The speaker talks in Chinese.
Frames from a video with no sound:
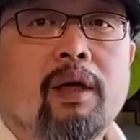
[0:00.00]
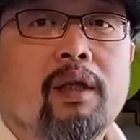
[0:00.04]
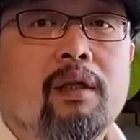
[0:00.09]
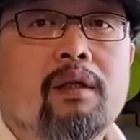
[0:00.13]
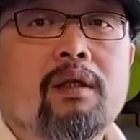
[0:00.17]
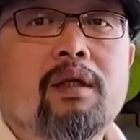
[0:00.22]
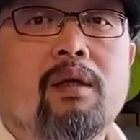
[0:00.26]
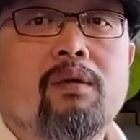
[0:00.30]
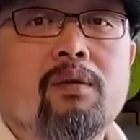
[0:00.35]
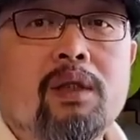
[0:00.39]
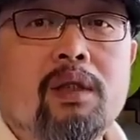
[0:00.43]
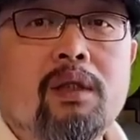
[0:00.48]
他
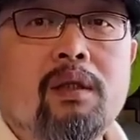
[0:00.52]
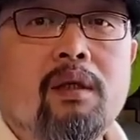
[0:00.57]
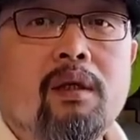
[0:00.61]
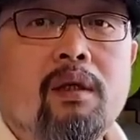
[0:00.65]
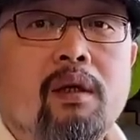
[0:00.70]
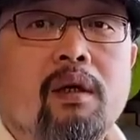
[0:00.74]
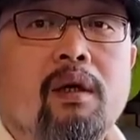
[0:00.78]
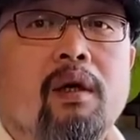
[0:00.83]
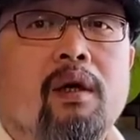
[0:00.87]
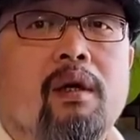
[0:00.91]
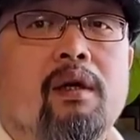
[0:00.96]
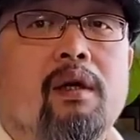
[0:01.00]
抄袭，
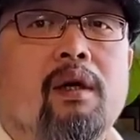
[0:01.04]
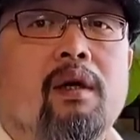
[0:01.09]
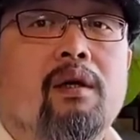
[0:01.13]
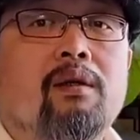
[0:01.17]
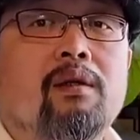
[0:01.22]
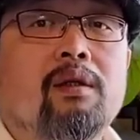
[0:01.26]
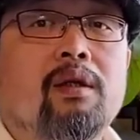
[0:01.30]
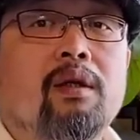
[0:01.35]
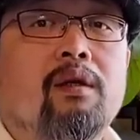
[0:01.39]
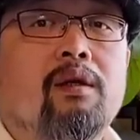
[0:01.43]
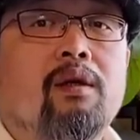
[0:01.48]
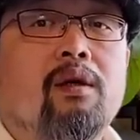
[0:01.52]
然后
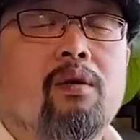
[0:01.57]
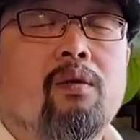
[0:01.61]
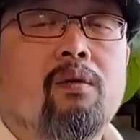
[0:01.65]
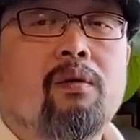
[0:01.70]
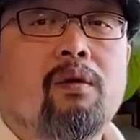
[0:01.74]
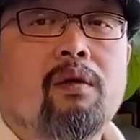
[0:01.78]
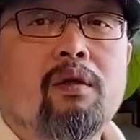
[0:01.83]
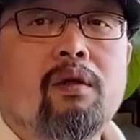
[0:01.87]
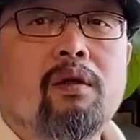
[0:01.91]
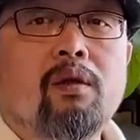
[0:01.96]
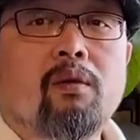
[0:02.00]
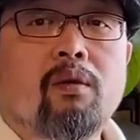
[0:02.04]
呢，
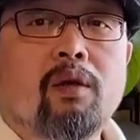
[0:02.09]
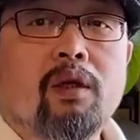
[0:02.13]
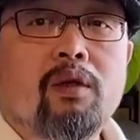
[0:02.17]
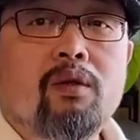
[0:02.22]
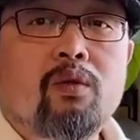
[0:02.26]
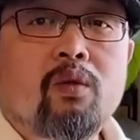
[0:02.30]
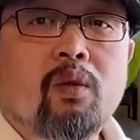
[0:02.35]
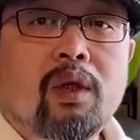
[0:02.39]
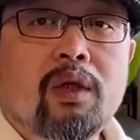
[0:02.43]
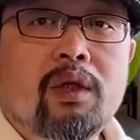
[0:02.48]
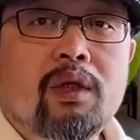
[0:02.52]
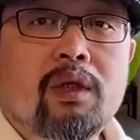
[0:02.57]
我有人
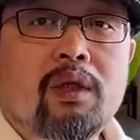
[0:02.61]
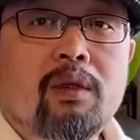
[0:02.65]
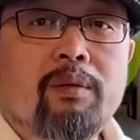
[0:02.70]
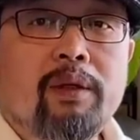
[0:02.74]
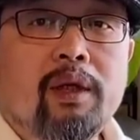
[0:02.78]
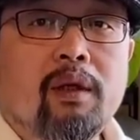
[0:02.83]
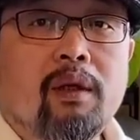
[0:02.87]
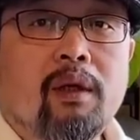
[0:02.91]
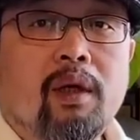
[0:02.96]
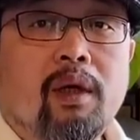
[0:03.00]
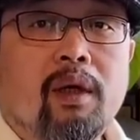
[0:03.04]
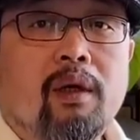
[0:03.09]
做了视
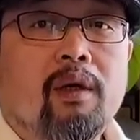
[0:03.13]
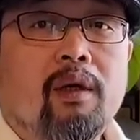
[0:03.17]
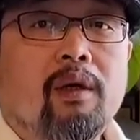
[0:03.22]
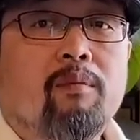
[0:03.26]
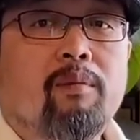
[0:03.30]
频了，